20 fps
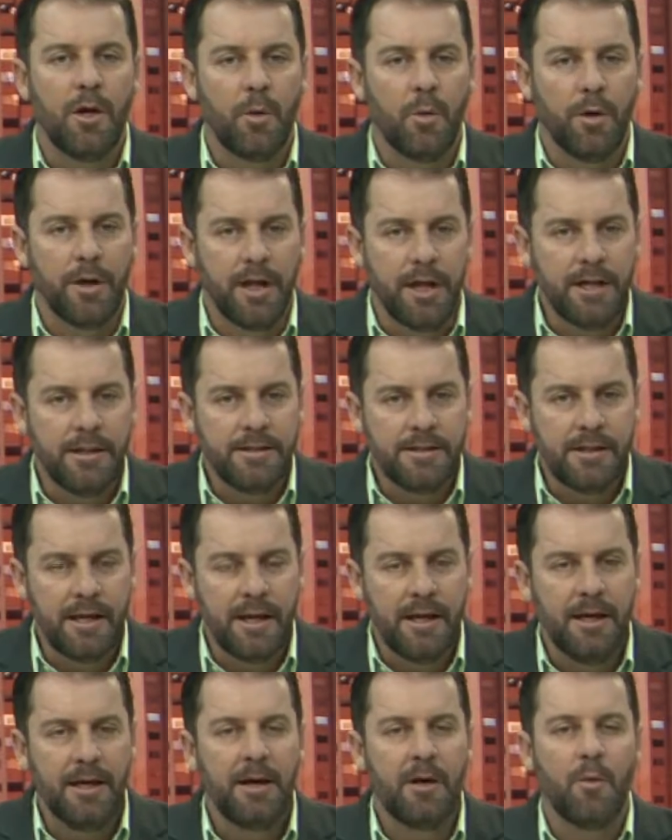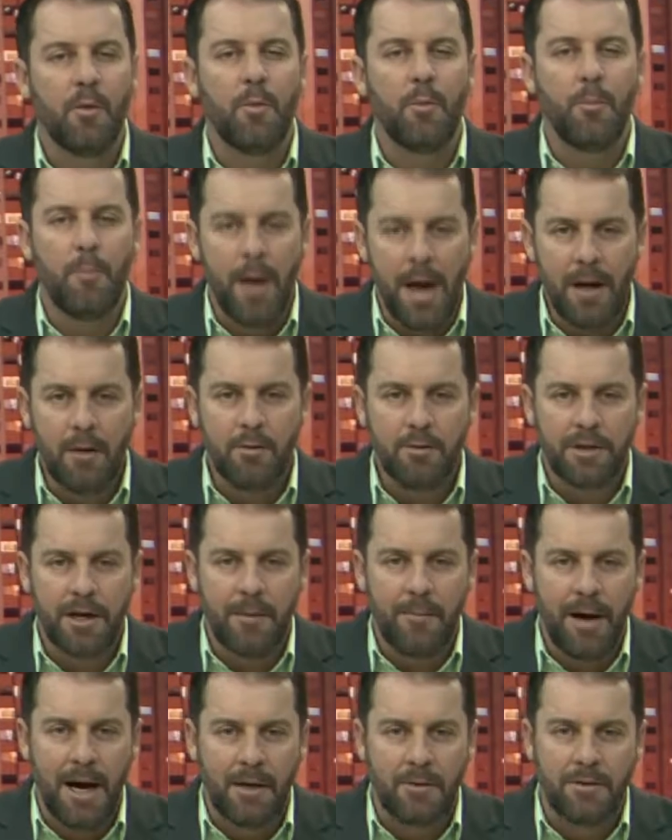Conheça o belo
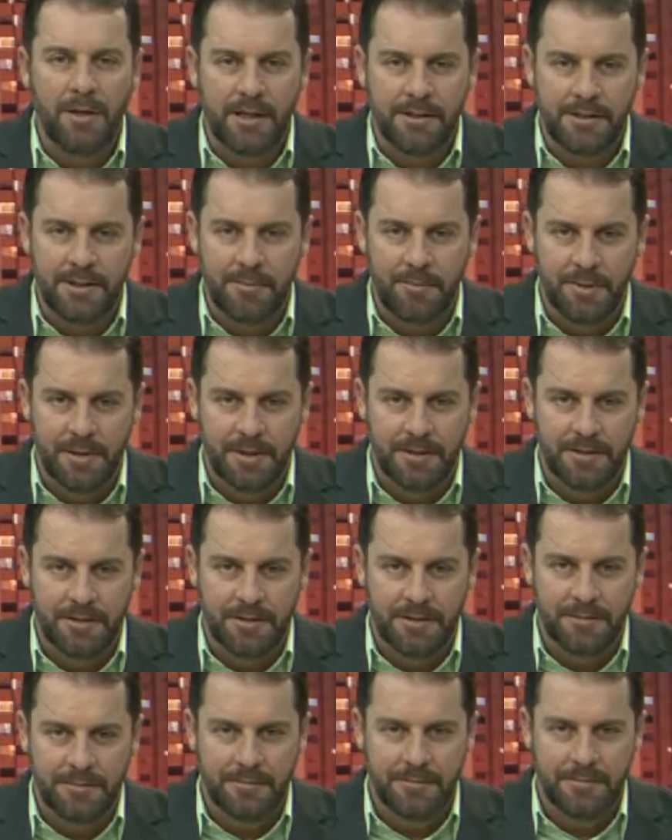trabalho dessa empresa.